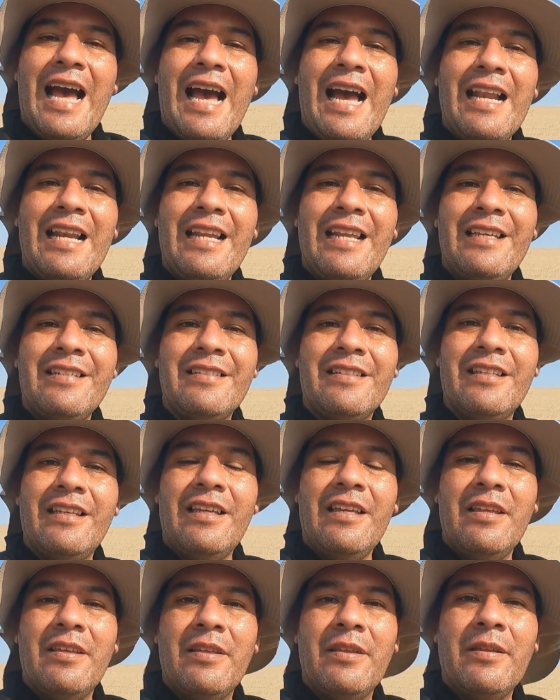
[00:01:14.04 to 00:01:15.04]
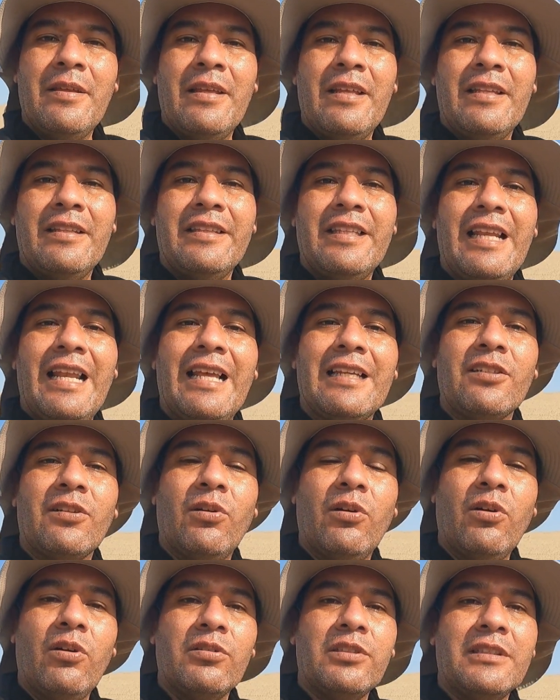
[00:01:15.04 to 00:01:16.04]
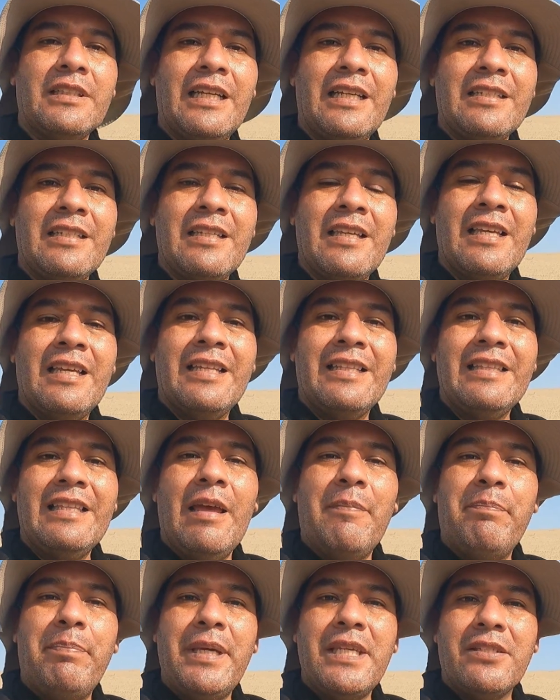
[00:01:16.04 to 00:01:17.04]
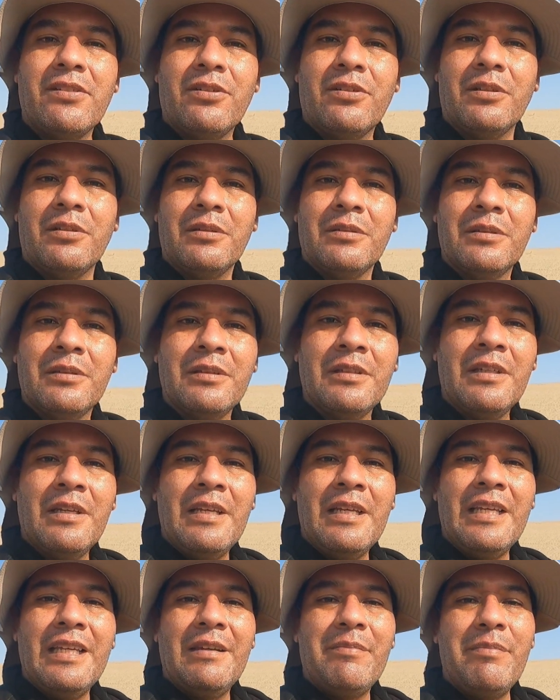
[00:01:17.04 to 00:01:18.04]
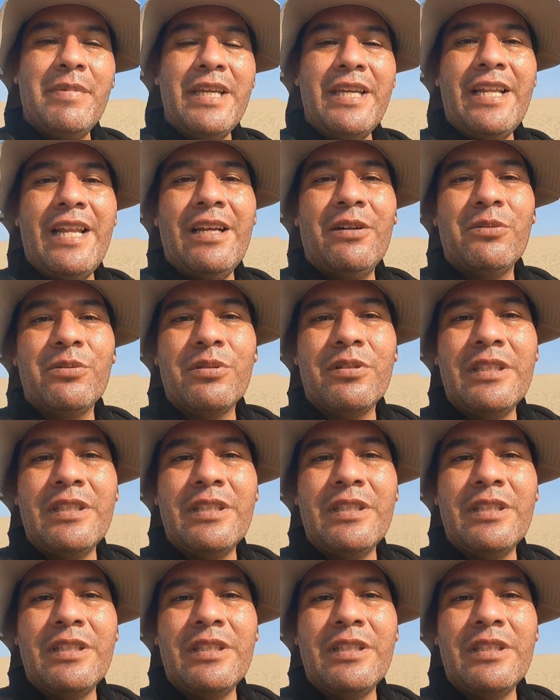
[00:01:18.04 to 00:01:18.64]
al este de las costas de Pisco. Miren